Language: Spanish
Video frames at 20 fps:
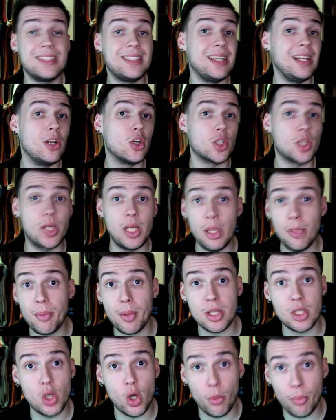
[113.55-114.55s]
Si los
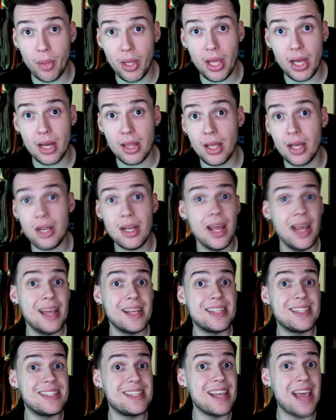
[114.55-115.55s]
Clippers lo pierden,
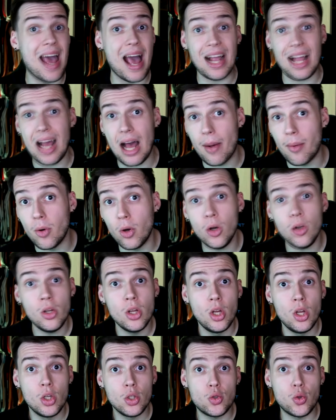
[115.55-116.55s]
se
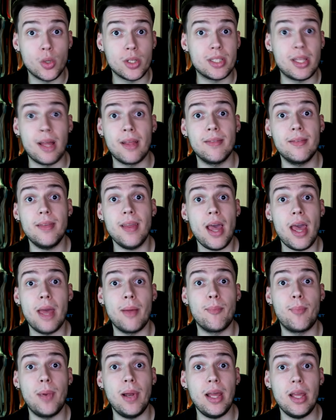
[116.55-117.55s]
acabó su estancia
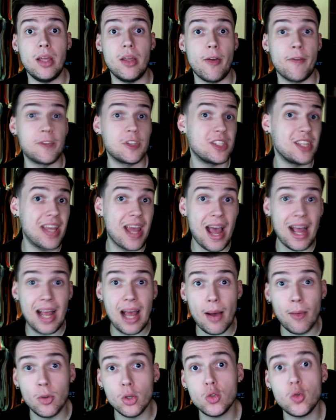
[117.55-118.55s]
en playoffs, se
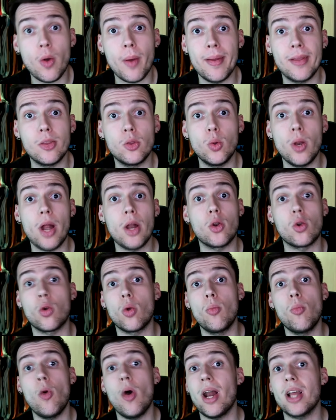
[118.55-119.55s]
acabó su aventura
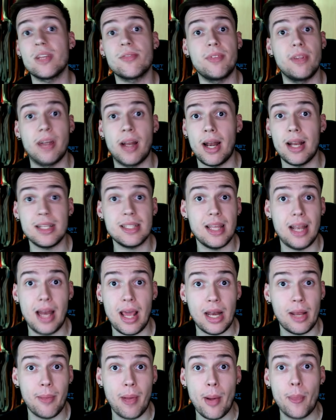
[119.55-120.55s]
rumbo a las finales de
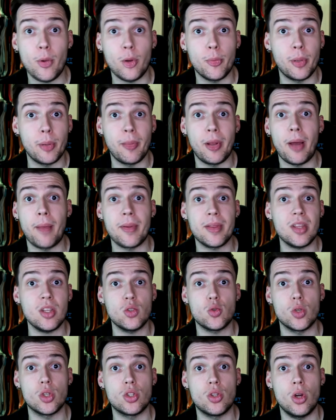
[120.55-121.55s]
la NBA por primera vez
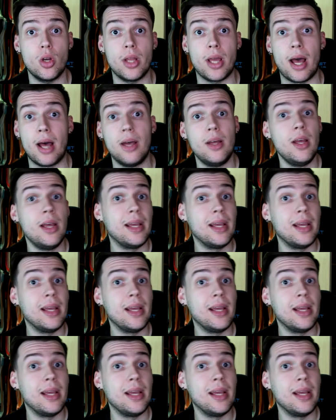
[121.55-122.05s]
en su historia.